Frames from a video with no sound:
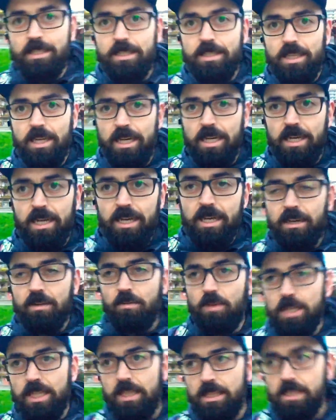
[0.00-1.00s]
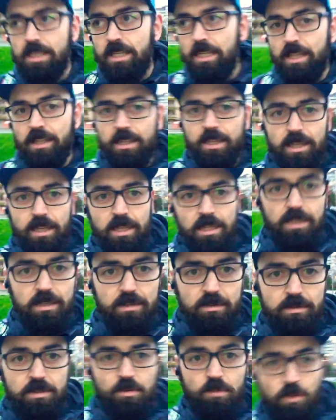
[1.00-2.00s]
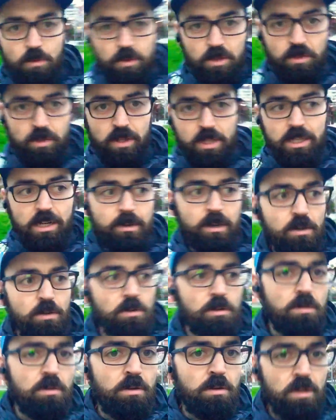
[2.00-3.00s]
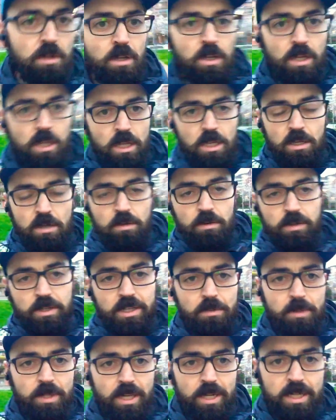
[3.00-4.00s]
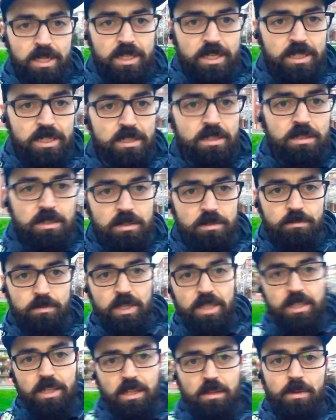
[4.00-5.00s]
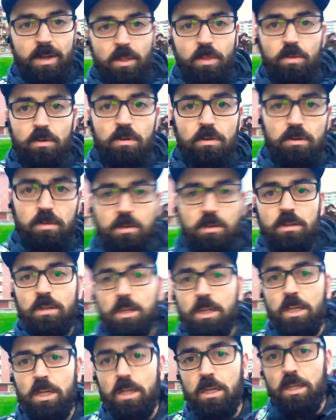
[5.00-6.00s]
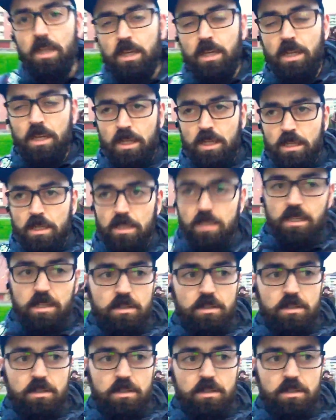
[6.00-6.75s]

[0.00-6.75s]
esta cuarentena de... Estoy volviendo del trabajo. Hoy es viernes, 20 de marzo, y